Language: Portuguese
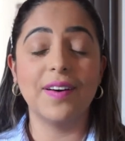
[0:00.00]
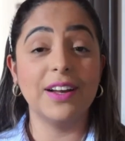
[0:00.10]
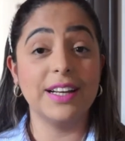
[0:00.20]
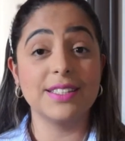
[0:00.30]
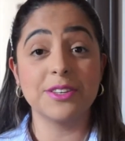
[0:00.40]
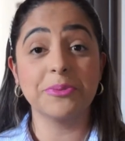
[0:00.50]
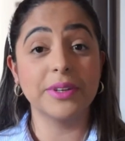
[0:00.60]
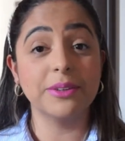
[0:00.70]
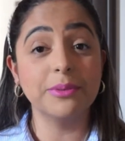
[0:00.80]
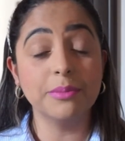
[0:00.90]
Olha, esse é um
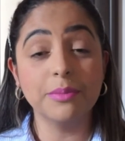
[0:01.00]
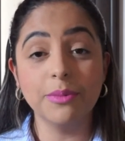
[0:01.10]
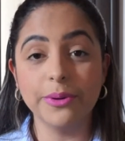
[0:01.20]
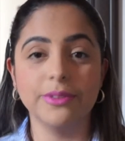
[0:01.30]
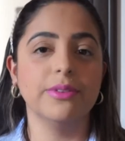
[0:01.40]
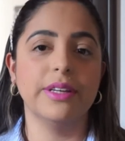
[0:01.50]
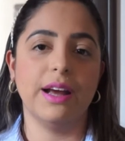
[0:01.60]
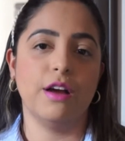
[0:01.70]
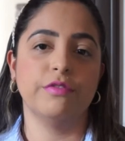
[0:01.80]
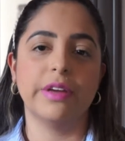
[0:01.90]
erro muito
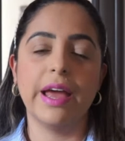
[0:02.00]
grave.